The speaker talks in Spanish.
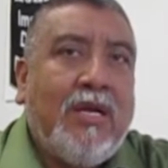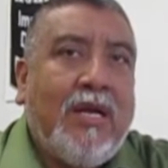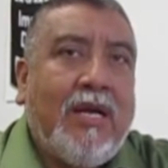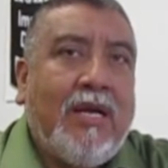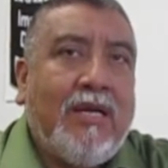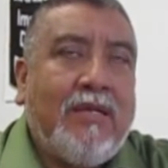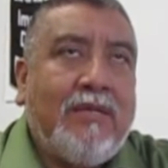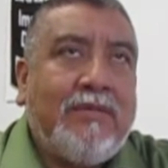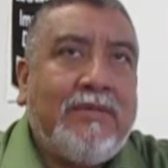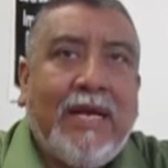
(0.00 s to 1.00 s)
Ah,
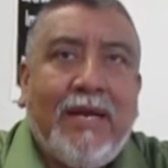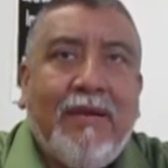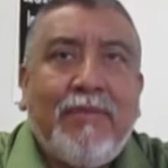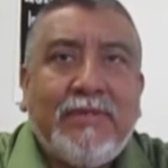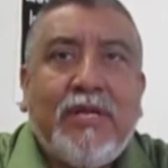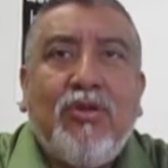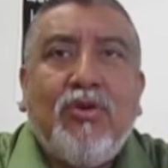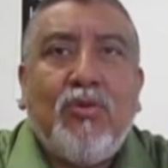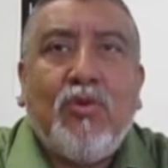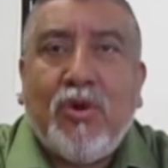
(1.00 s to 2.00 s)
ya han pasado
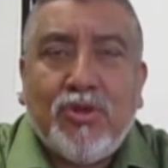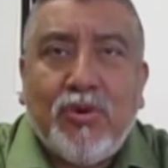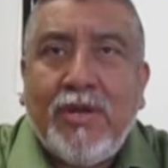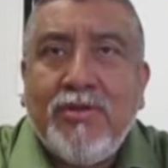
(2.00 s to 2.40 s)
como cuatro